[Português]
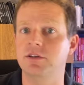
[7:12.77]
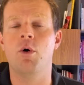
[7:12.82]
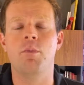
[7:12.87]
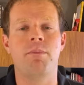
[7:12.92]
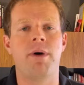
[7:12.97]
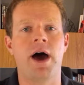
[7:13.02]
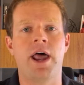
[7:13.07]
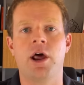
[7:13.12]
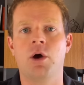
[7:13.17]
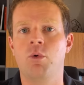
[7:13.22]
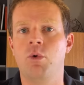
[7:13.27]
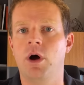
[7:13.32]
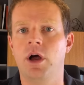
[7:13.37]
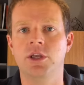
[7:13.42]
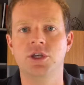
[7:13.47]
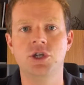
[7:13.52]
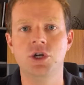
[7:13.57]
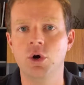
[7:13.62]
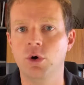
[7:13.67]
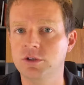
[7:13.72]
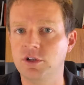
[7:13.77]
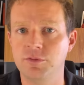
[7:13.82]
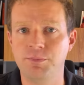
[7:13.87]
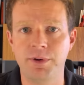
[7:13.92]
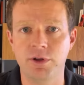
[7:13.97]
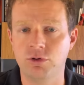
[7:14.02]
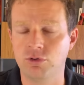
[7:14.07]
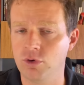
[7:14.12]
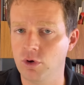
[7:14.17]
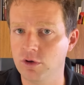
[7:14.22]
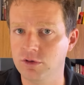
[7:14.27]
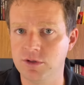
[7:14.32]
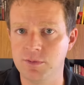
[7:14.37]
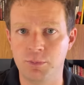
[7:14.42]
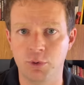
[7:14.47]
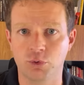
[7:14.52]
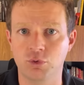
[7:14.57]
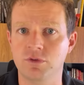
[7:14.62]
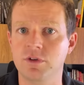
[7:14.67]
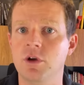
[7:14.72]
compara com a de outras pessoas que
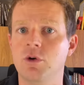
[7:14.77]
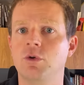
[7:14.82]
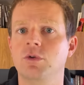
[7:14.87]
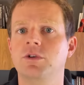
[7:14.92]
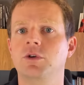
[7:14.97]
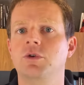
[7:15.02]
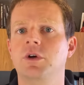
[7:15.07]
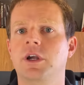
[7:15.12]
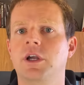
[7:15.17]
produzem conteúdo